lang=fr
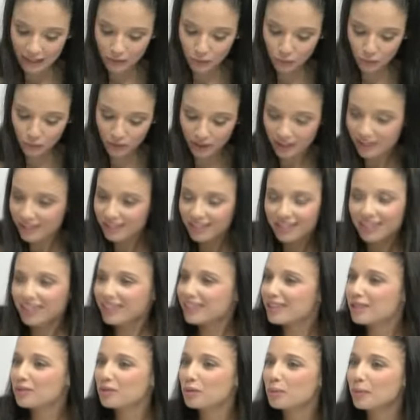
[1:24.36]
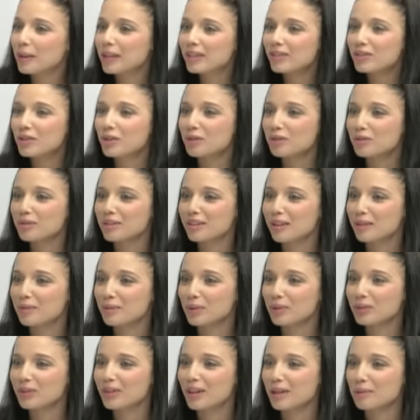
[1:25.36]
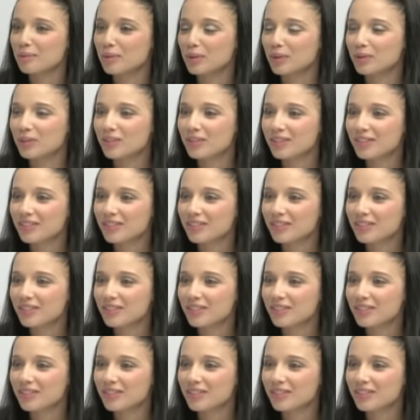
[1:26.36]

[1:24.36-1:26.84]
donc, qu'est-ce qui vous passionne finalement dans la mode